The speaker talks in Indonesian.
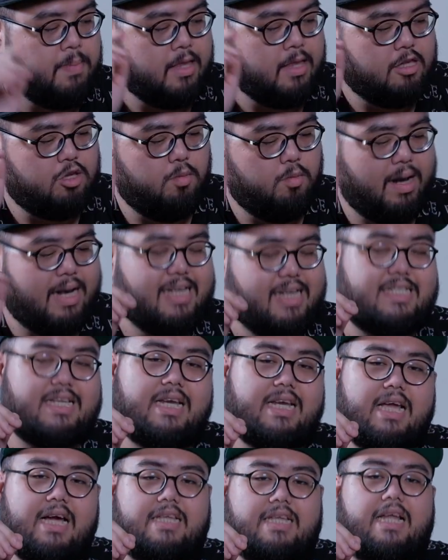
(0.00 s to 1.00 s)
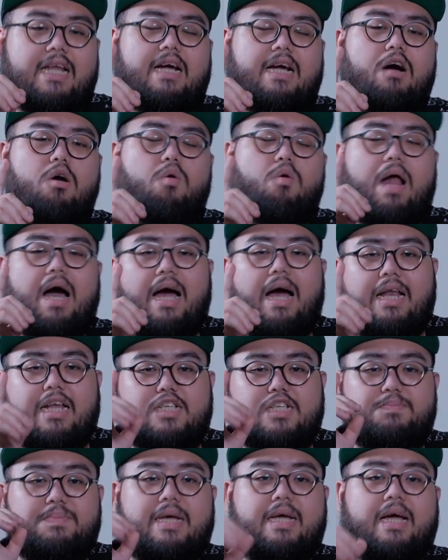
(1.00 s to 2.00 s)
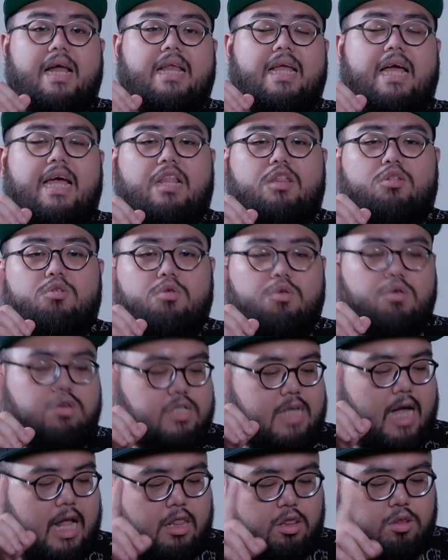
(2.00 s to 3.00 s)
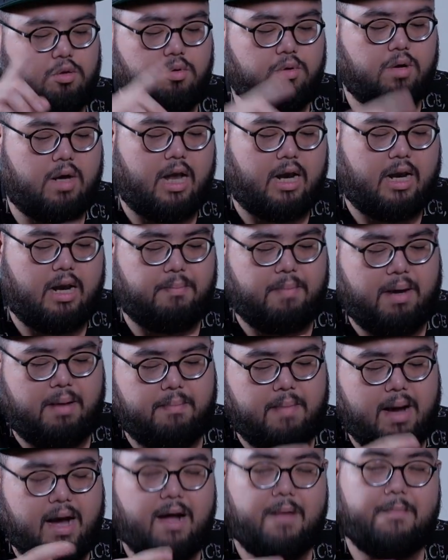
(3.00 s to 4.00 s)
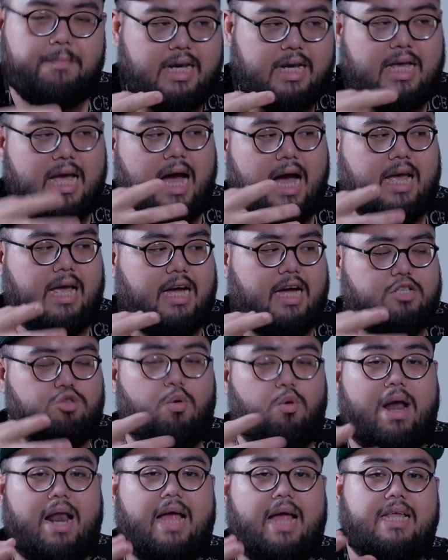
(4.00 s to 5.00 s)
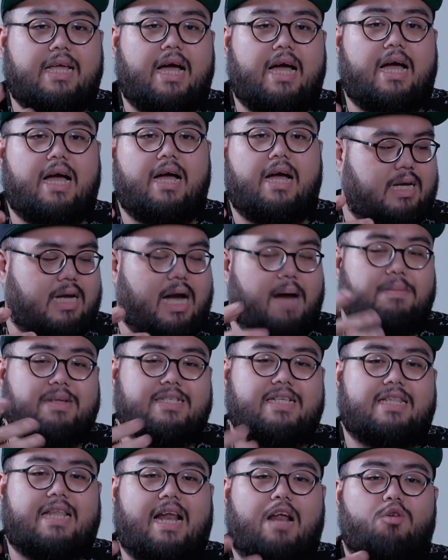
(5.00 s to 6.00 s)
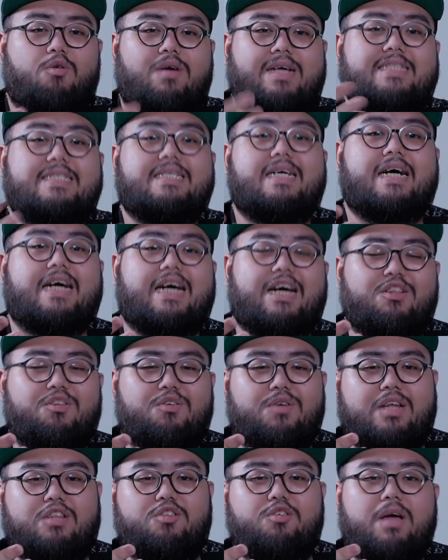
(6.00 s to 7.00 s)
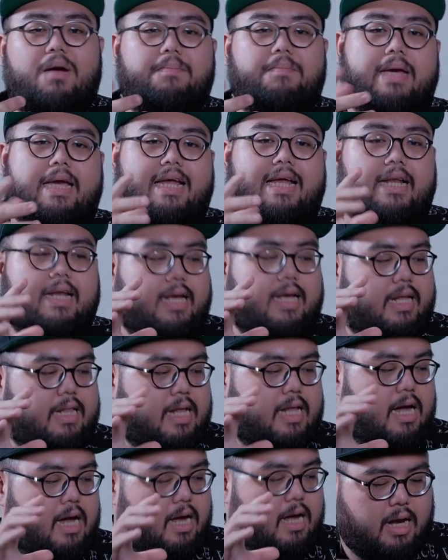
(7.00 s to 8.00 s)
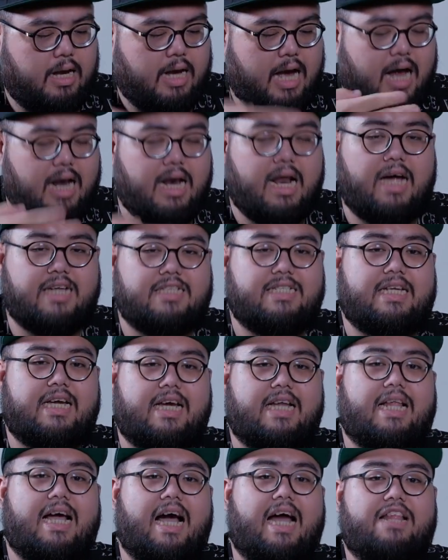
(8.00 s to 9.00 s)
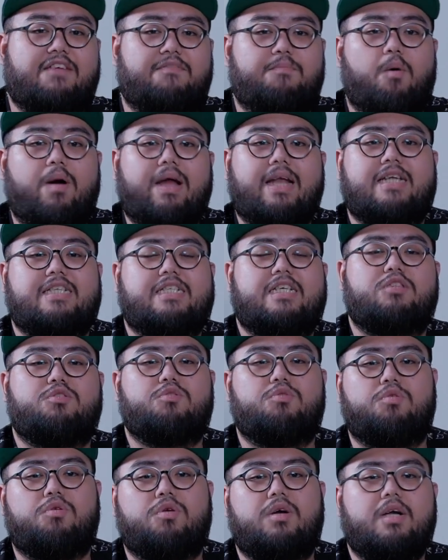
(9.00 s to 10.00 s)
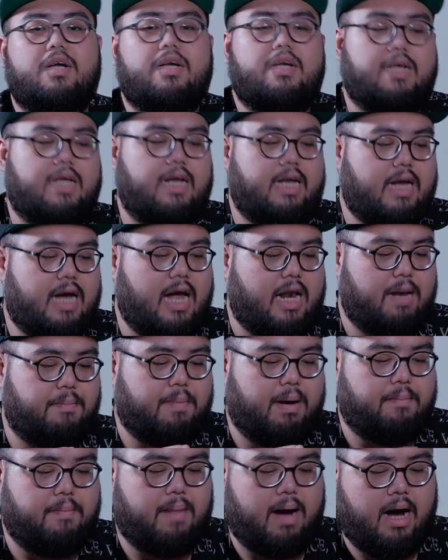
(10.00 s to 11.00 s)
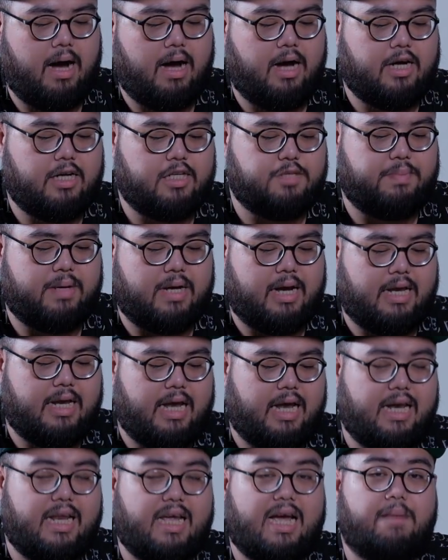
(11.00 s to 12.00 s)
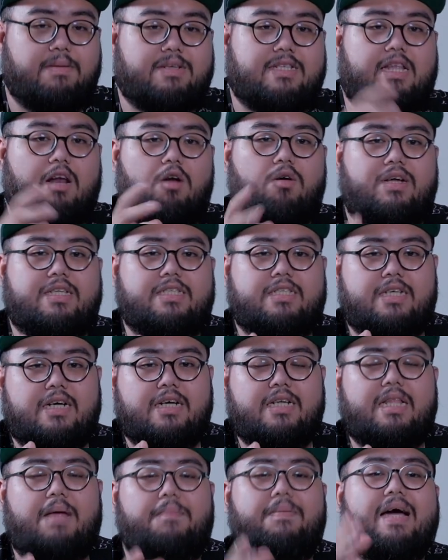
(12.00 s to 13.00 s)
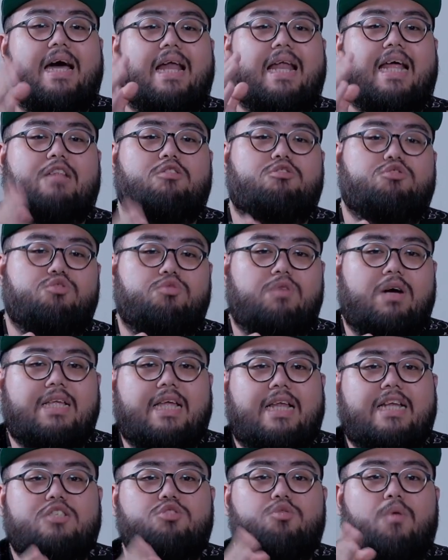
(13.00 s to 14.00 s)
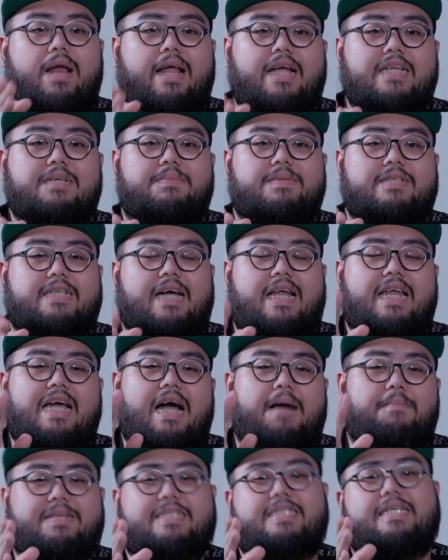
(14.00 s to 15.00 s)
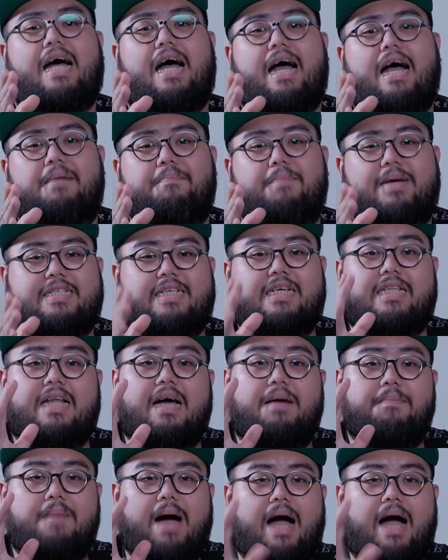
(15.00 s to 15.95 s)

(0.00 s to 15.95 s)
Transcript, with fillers: Cuman di sini yang jadi kekurangan di speakernya itu satu karena memang dia ya suaranya nggak bisa terlalu kenceng gitu. Itu yang bikin kita ya ada sedikit negatif poin di situ. Jadi karena memang speakernya ini nggak bisa terlalu kenceng, tapi karena itu juga jadi suaranya sama sekali nggak pecah pas kita